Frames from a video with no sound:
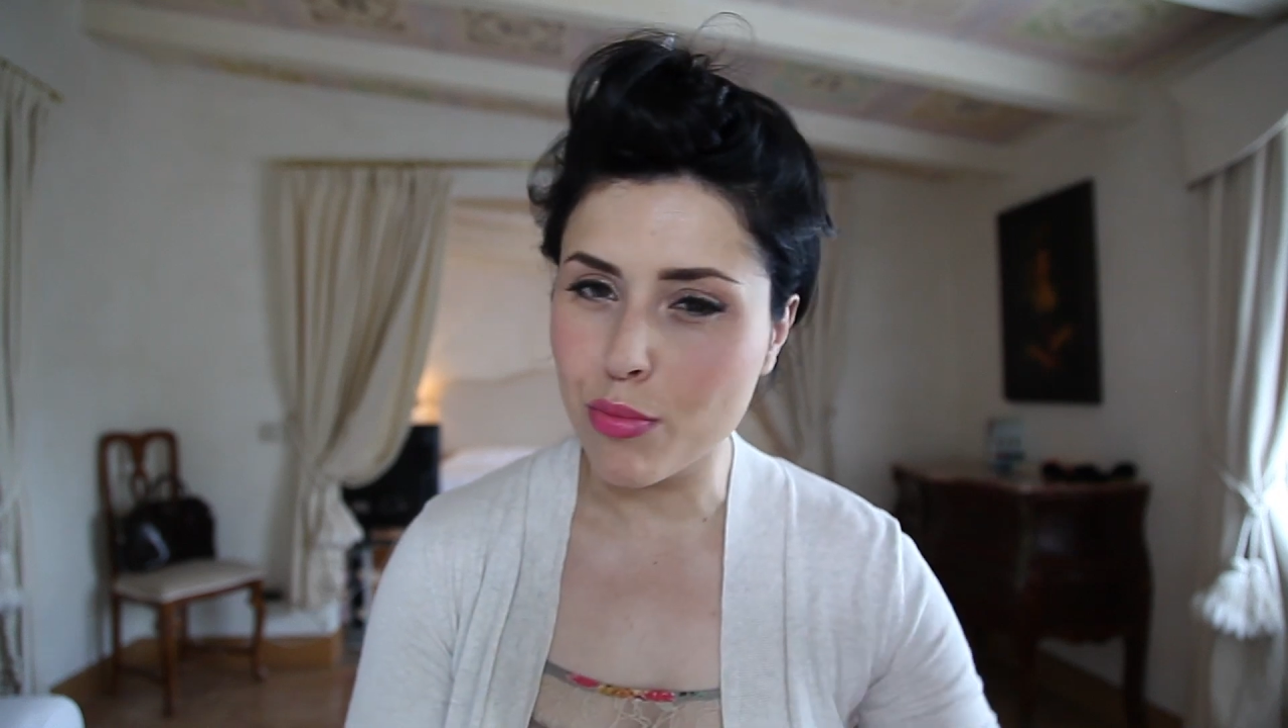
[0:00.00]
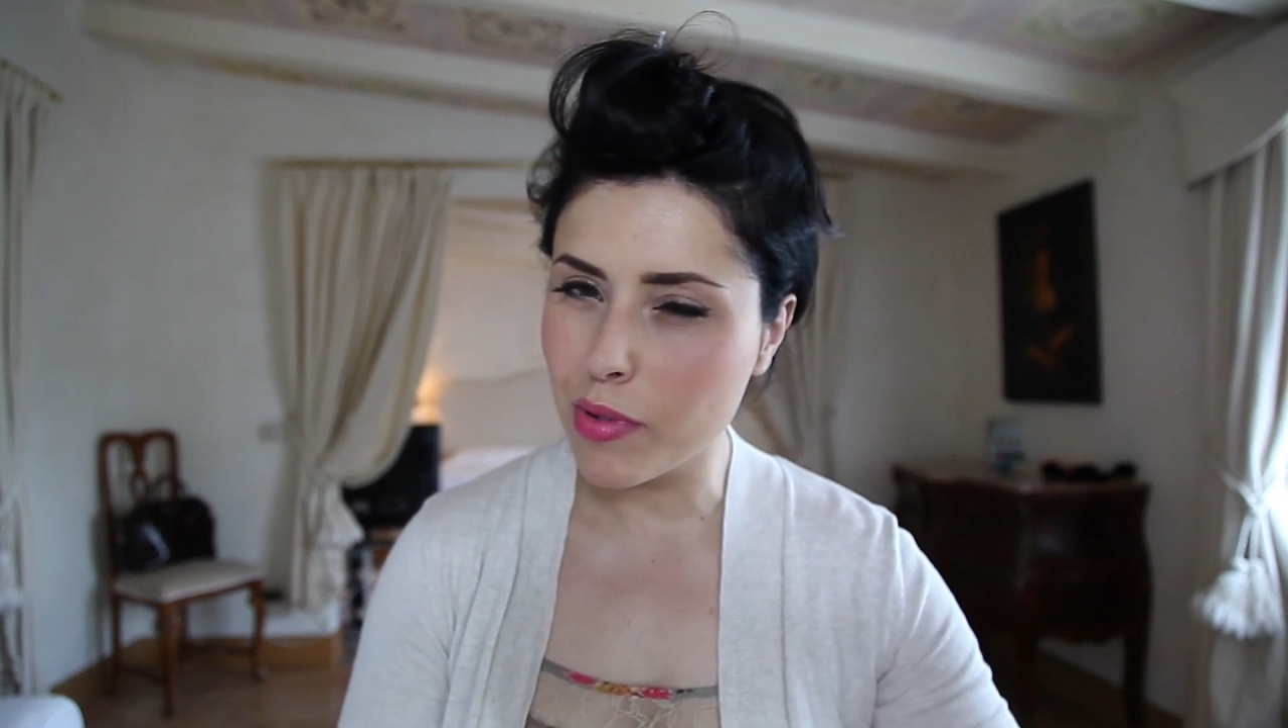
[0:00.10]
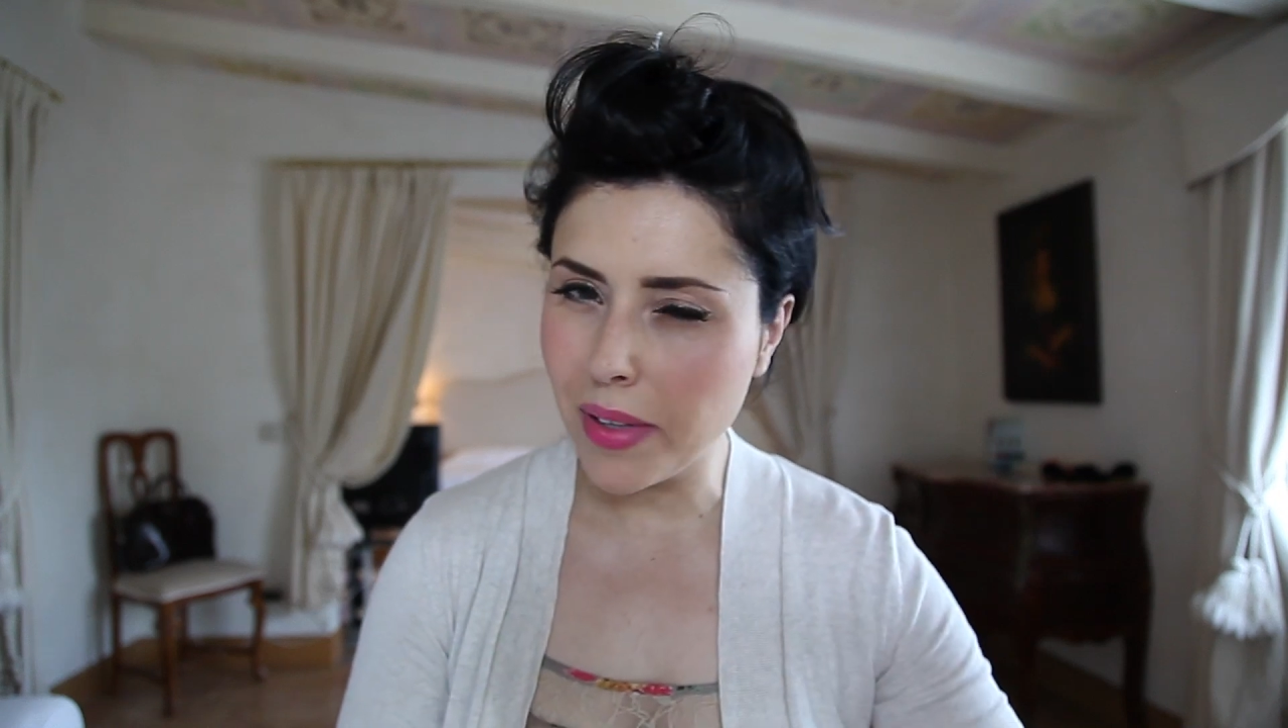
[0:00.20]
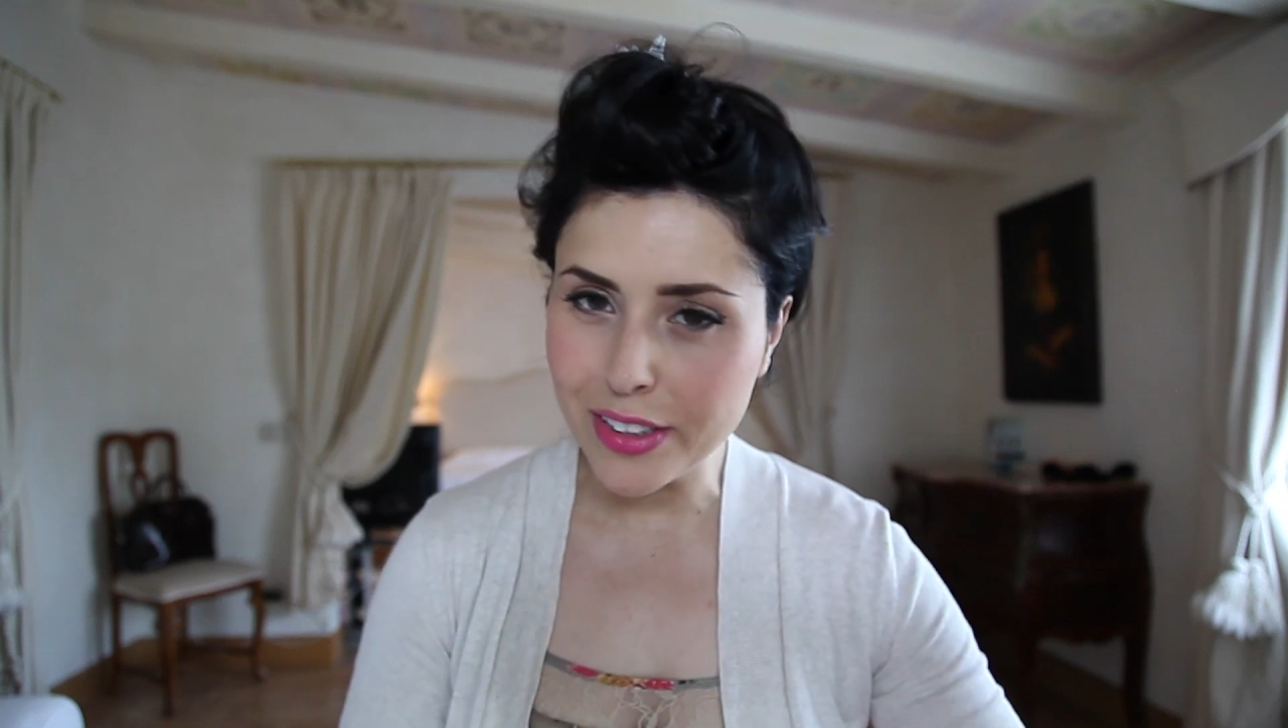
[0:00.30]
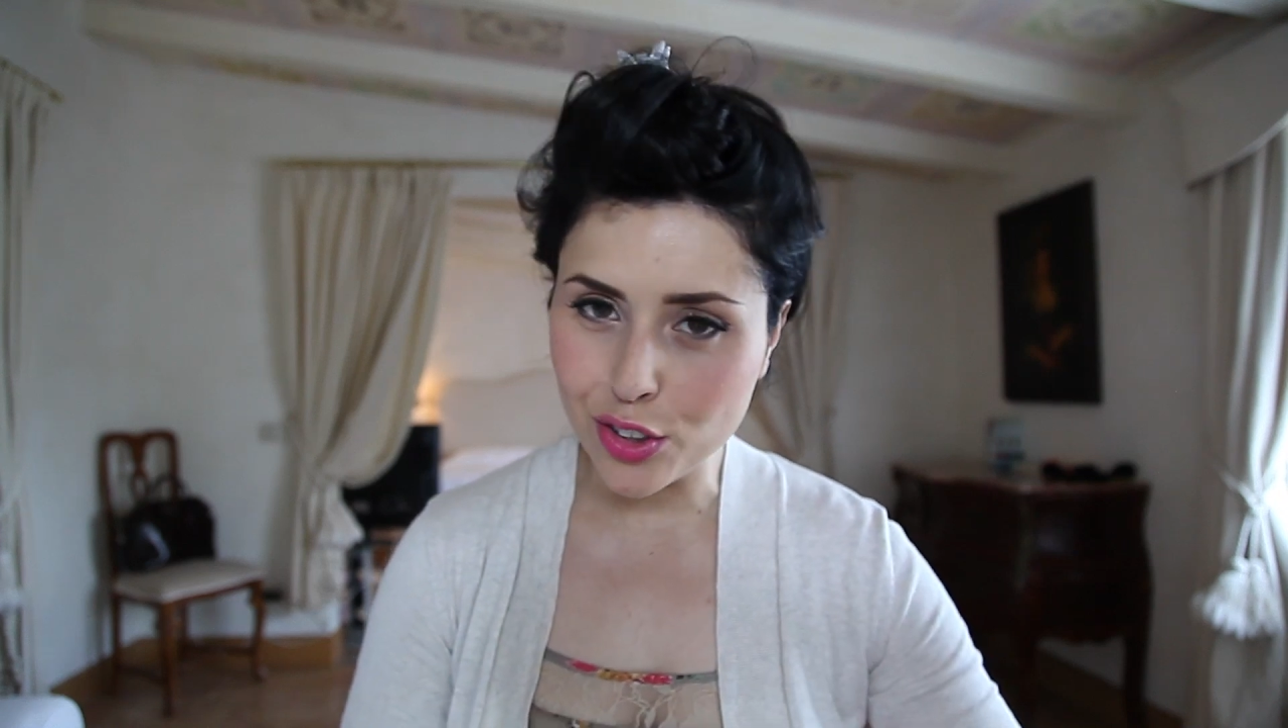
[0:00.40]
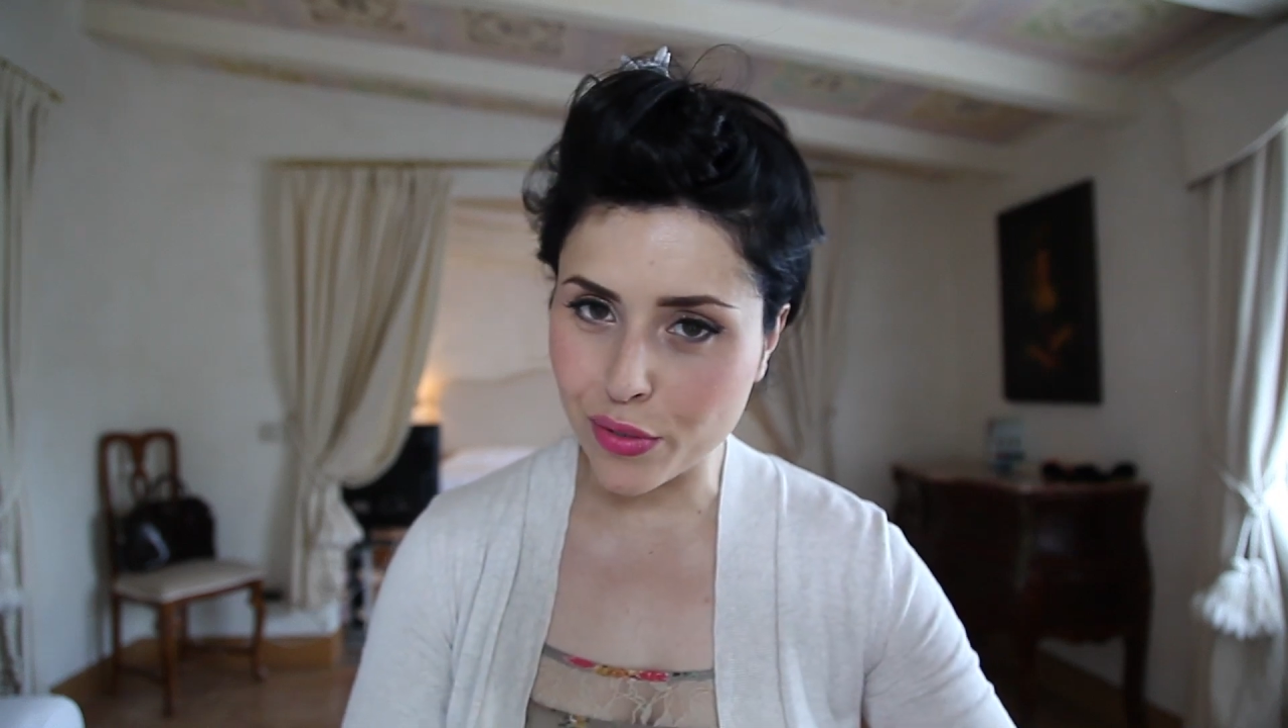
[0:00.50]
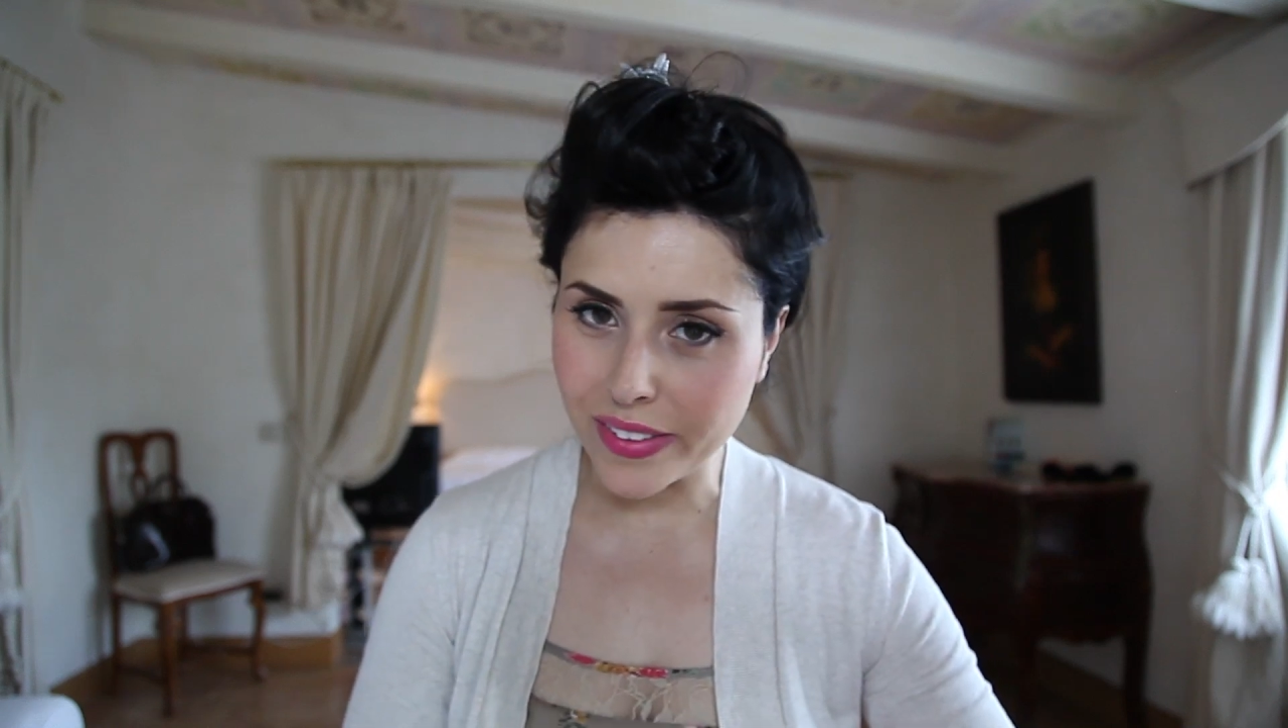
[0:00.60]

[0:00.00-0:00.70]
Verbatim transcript: è un momento